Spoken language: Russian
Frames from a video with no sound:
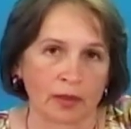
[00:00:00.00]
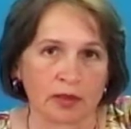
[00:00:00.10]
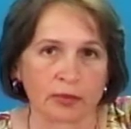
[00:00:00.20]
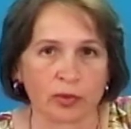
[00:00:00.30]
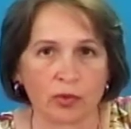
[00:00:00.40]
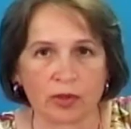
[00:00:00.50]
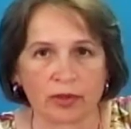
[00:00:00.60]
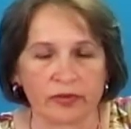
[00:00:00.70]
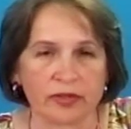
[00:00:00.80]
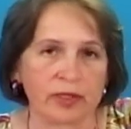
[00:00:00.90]
из
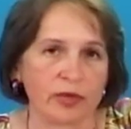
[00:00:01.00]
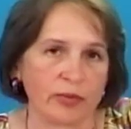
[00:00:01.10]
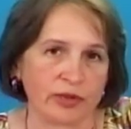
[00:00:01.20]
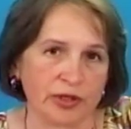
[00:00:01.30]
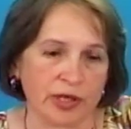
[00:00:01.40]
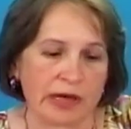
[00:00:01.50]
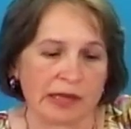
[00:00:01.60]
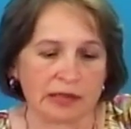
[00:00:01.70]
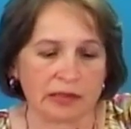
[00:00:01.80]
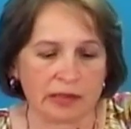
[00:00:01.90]
блоков, из кирпича,
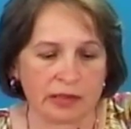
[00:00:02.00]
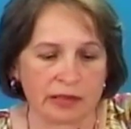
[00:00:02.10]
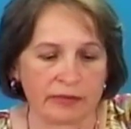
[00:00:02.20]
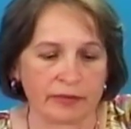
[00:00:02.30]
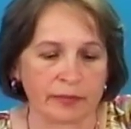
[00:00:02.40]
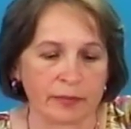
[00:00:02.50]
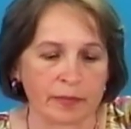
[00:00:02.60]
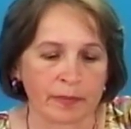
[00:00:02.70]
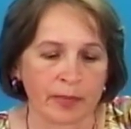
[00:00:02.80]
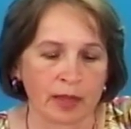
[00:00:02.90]
из дерева.
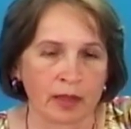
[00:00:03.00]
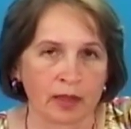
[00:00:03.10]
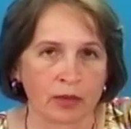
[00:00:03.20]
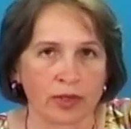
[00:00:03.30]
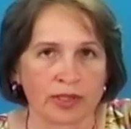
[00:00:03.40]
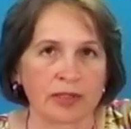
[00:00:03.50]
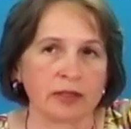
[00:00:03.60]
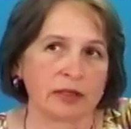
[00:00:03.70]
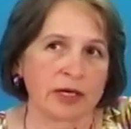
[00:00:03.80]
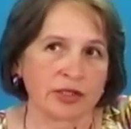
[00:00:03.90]
Указать
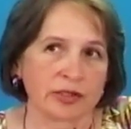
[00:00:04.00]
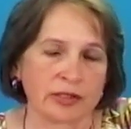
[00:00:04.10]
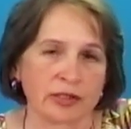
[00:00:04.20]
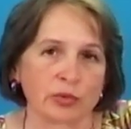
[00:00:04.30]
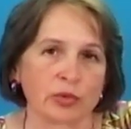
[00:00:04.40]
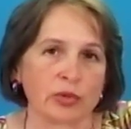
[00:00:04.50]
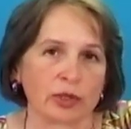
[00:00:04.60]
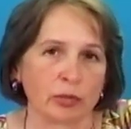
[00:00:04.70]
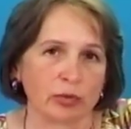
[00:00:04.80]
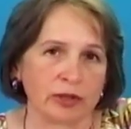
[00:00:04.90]
этажность, там,
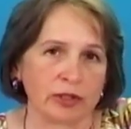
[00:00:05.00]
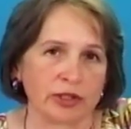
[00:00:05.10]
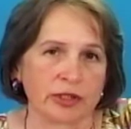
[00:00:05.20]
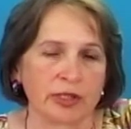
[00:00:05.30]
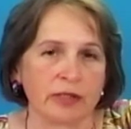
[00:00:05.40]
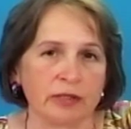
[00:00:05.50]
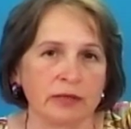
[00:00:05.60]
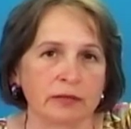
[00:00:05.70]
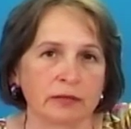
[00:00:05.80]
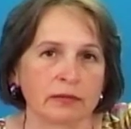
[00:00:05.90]
сколько будет этажей,
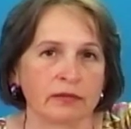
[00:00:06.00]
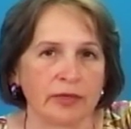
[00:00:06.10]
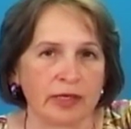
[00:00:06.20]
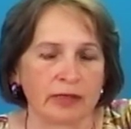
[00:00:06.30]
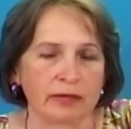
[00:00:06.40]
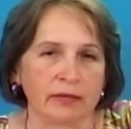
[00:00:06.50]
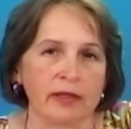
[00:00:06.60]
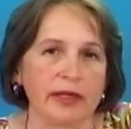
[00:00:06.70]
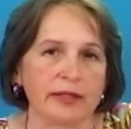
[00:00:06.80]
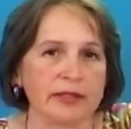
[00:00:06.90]
один, два
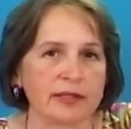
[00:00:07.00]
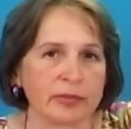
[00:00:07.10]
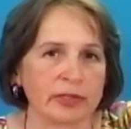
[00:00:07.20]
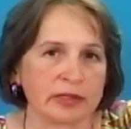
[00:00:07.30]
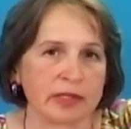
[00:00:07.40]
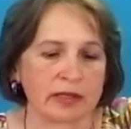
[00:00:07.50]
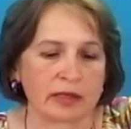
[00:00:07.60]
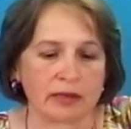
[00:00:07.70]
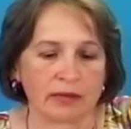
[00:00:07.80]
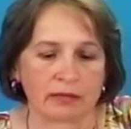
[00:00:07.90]
или один с
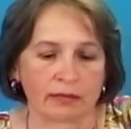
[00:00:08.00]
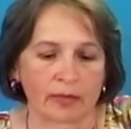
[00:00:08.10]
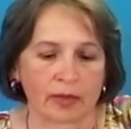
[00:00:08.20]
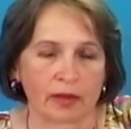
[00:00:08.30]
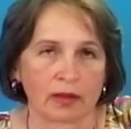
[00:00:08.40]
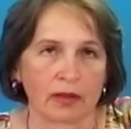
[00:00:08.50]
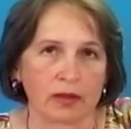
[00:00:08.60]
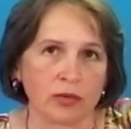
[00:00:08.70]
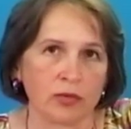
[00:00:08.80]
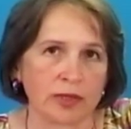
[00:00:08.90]
мансардой,
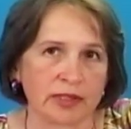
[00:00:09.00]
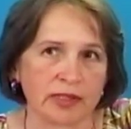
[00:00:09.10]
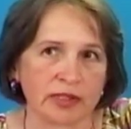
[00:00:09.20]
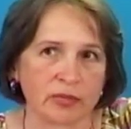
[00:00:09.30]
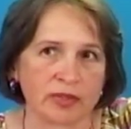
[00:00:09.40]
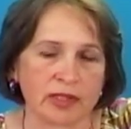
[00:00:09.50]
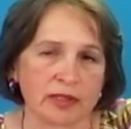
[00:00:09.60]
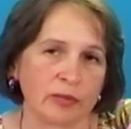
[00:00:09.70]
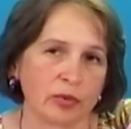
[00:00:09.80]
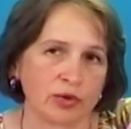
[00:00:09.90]
и указать
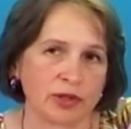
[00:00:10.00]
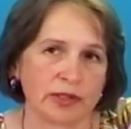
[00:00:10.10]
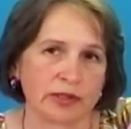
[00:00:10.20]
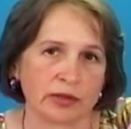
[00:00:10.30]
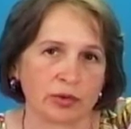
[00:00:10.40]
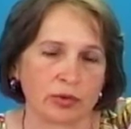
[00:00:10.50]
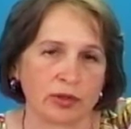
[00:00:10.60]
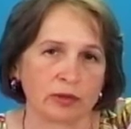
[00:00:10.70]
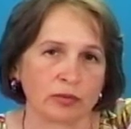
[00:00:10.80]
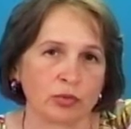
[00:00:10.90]
обязательно площадь
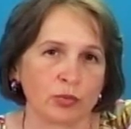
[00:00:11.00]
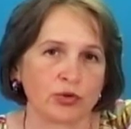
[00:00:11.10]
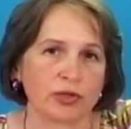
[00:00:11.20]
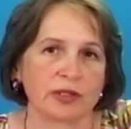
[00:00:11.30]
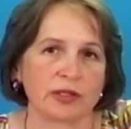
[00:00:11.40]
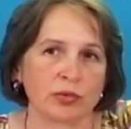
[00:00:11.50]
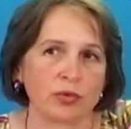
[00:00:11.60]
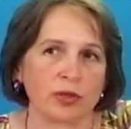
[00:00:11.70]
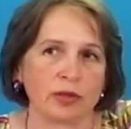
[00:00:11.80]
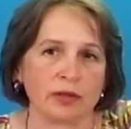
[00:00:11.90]
застройки. Но ну, площадь
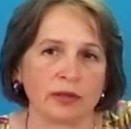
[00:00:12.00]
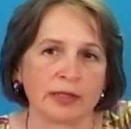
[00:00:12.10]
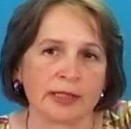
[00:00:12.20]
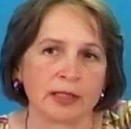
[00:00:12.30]
застройки – это